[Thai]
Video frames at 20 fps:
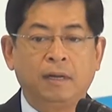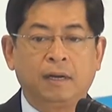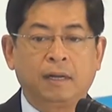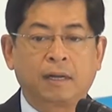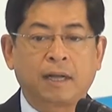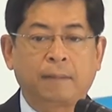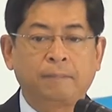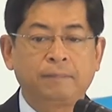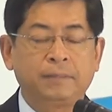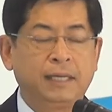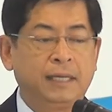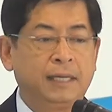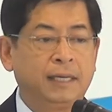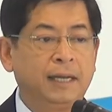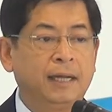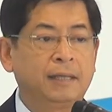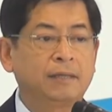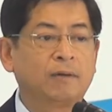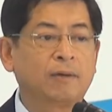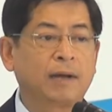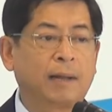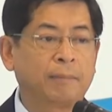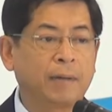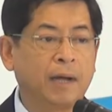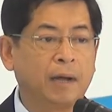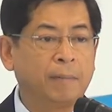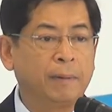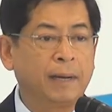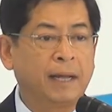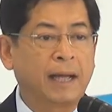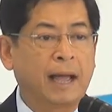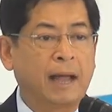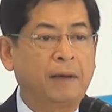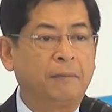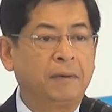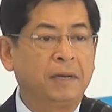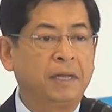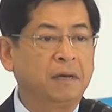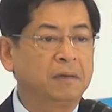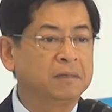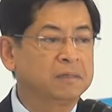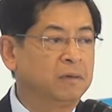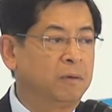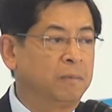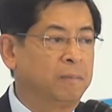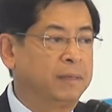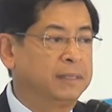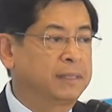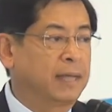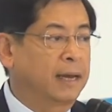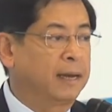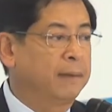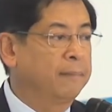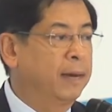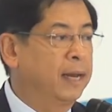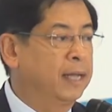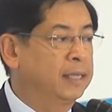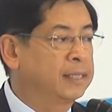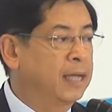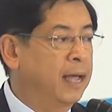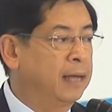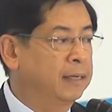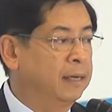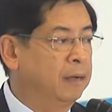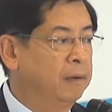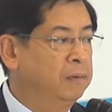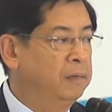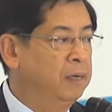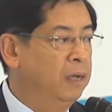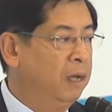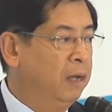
นะครับจีนเนี่ยต้องนำเข้าพลังงานวันนี้เขาส่งบริษัทน้ำมันแห่งชาติเขา